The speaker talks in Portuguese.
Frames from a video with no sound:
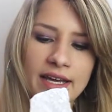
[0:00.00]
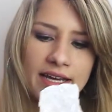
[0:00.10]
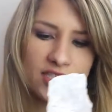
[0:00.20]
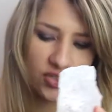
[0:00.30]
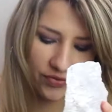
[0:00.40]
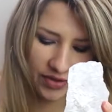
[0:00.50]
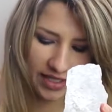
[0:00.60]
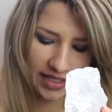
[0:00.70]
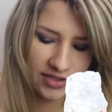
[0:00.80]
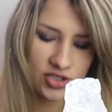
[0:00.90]
é
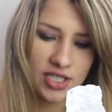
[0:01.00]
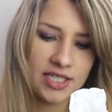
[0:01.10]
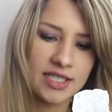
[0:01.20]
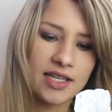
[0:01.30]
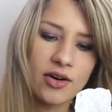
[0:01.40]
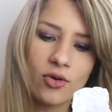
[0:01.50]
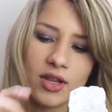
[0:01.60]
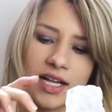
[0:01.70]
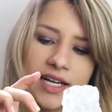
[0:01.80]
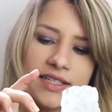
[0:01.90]
diferente aqui da
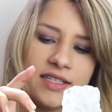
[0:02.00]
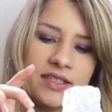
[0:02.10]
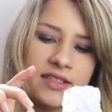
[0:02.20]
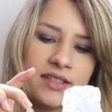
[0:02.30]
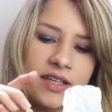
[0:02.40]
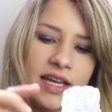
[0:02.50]
rolada